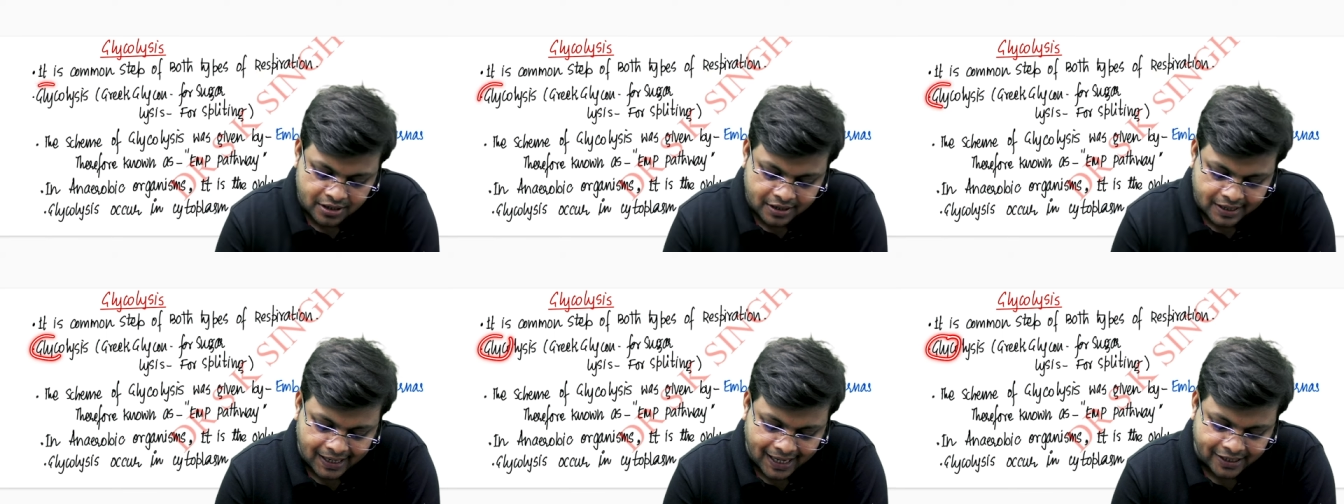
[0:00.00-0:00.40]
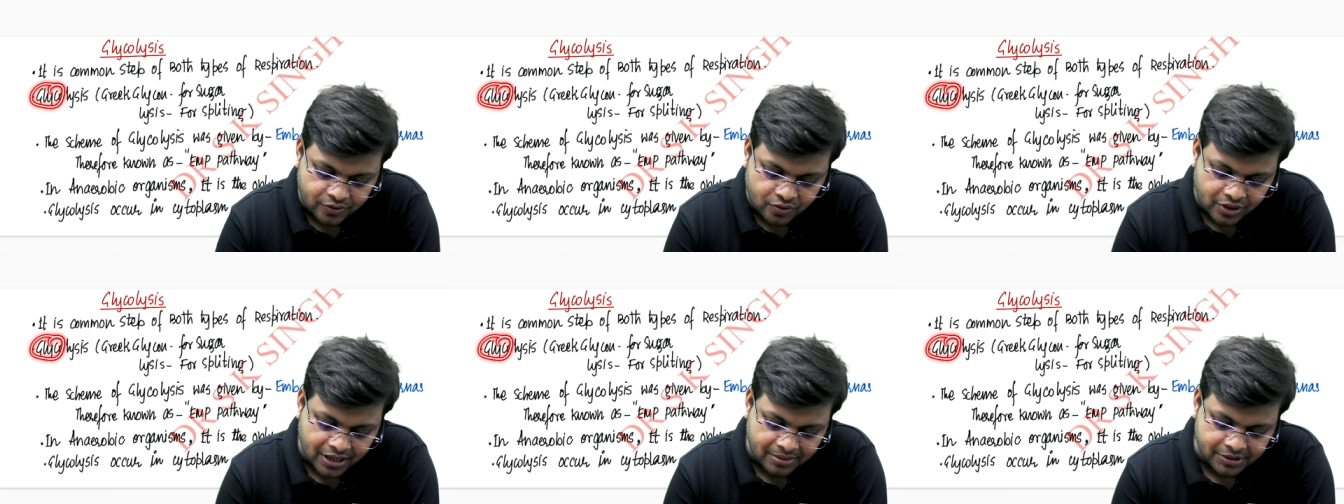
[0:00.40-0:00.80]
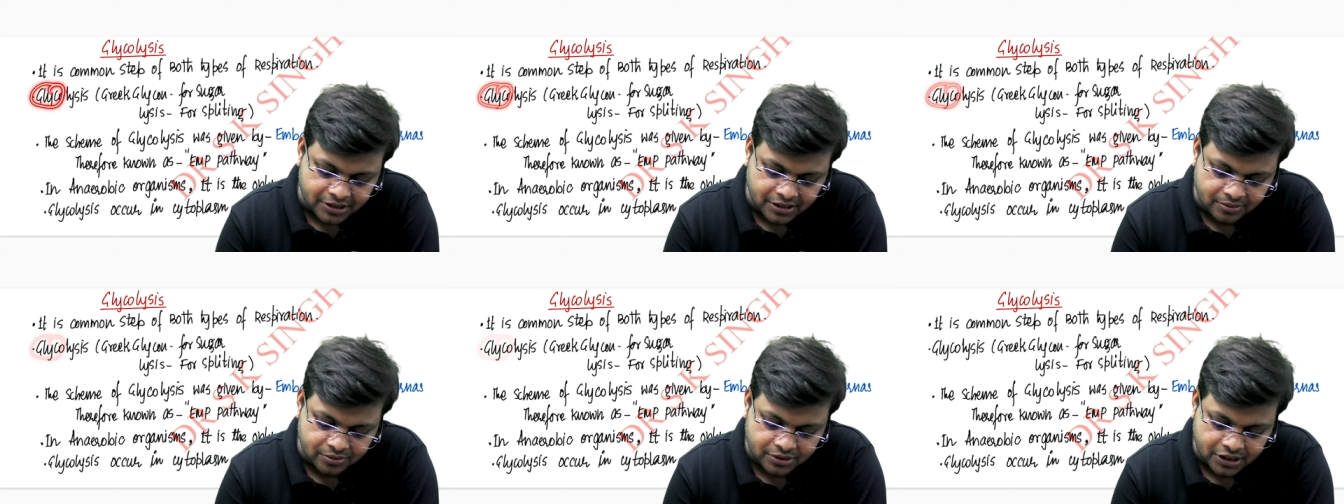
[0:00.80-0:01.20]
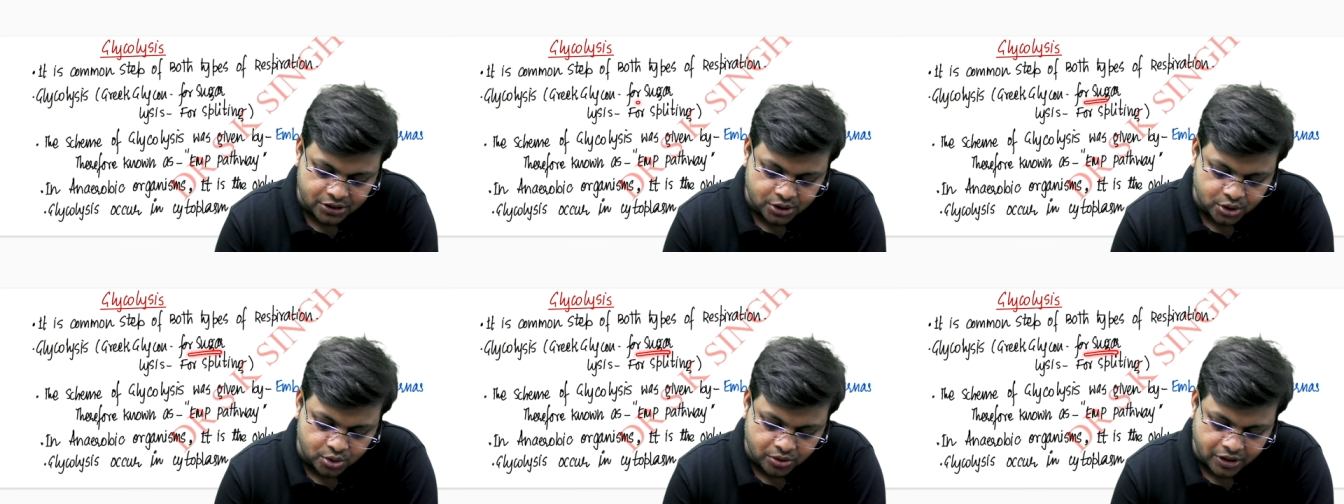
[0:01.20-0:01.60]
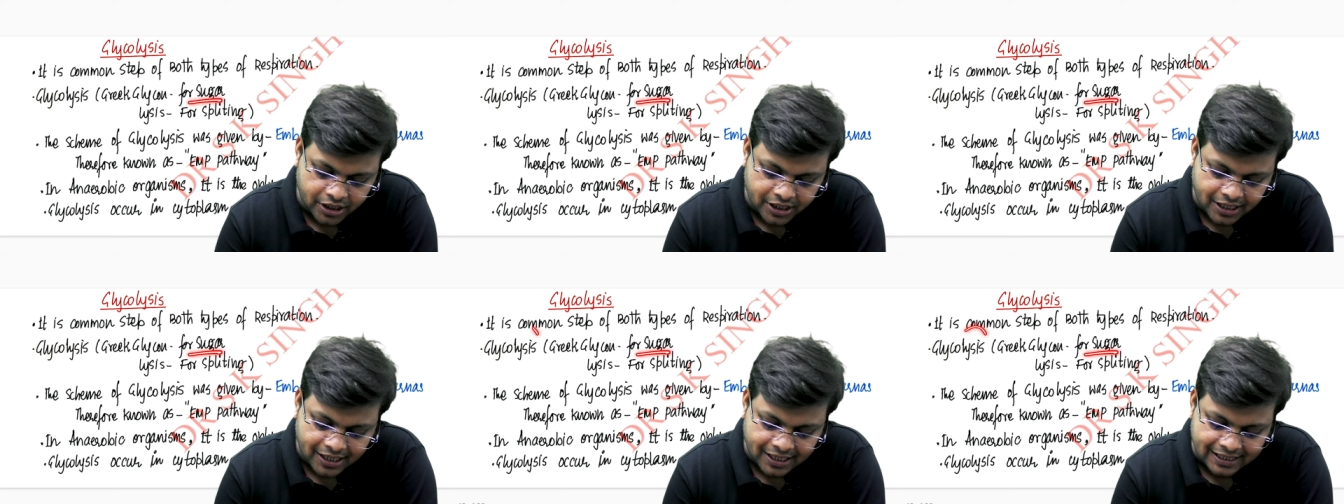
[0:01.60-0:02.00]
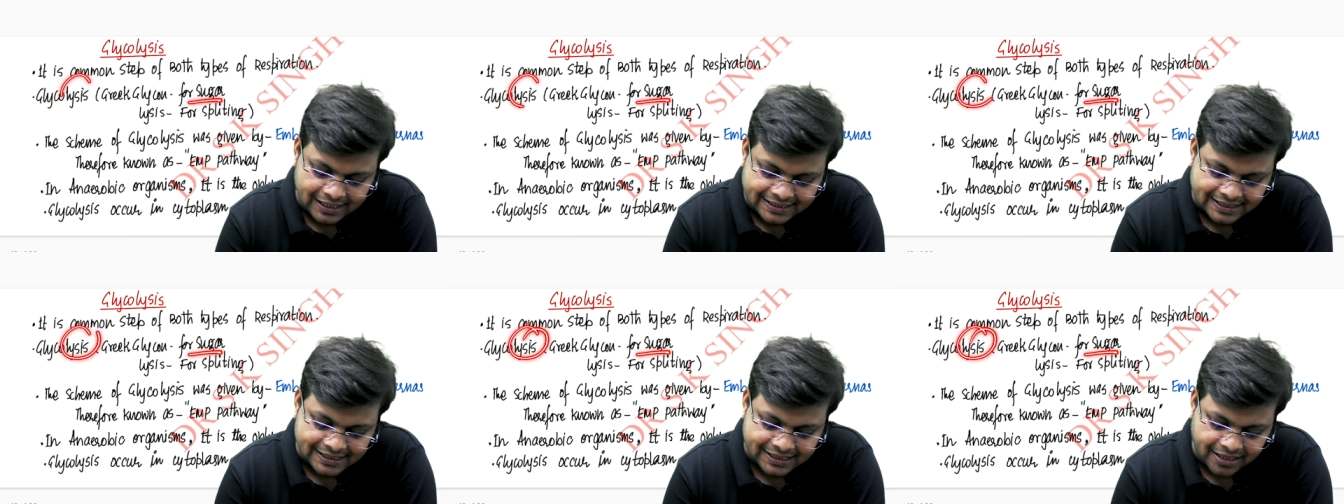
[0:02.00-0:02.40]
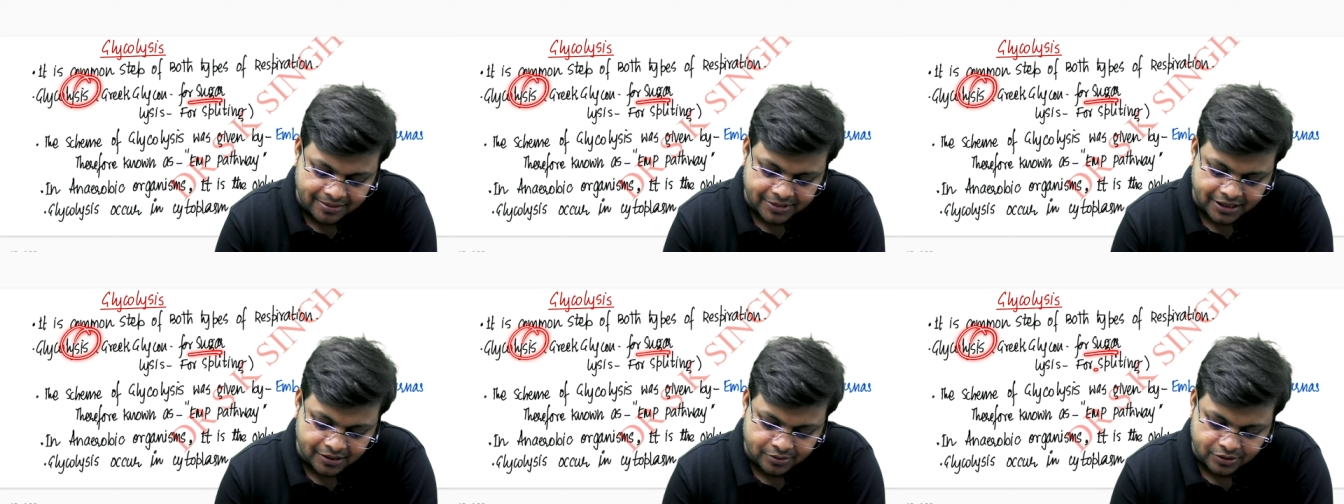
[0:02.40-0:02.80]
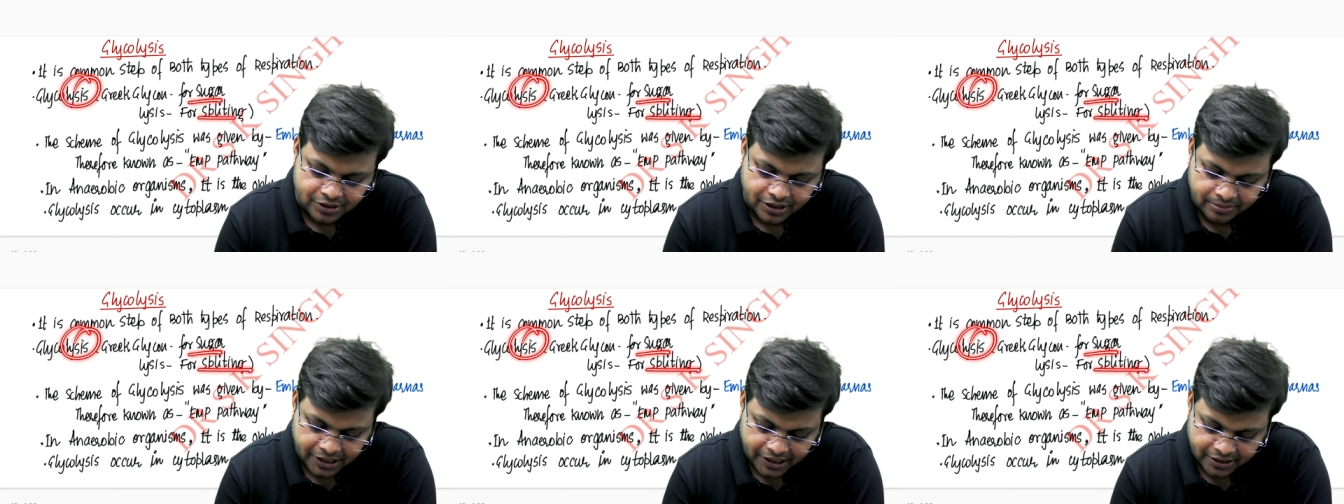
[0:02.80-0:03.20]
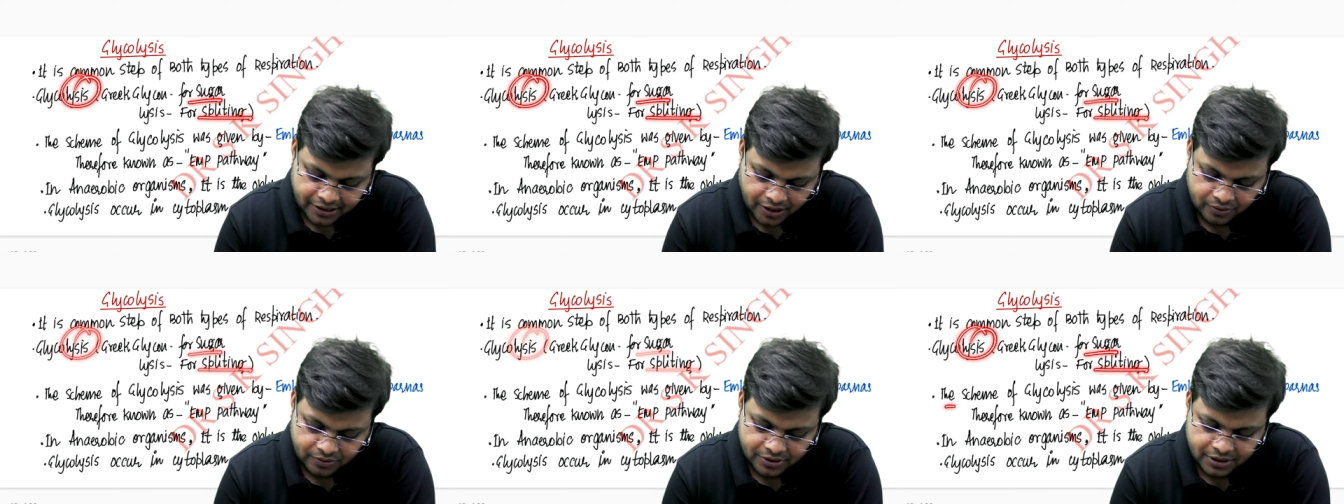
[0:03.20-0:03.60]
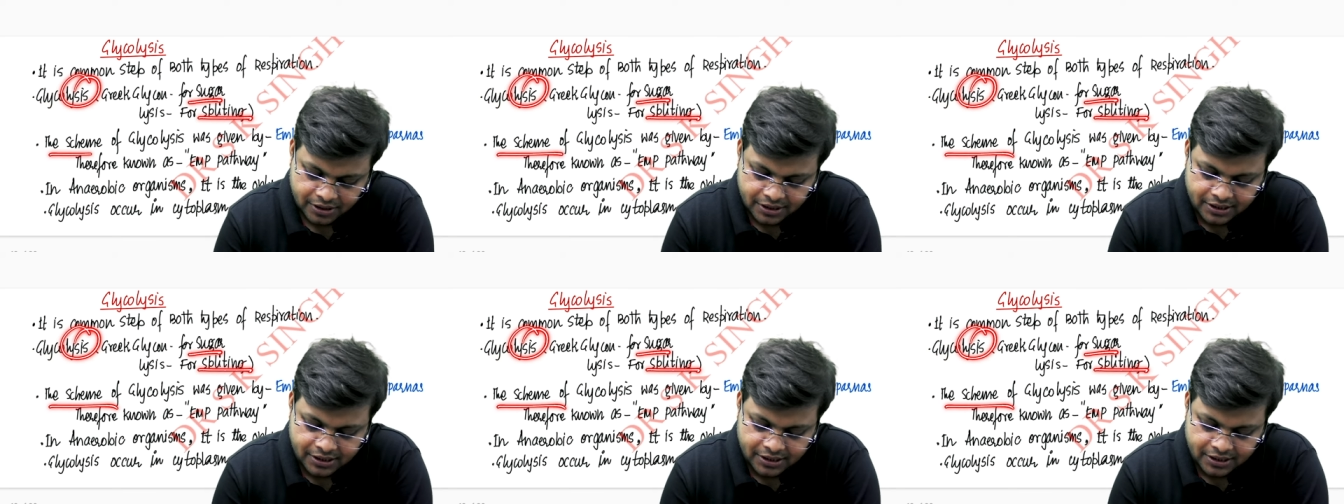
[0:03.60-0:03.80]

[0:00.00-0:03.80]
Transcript: ग्लाइको का मतलब होता है शुगर एंड लिसिस का मतलब होता है ब्रेकडाउन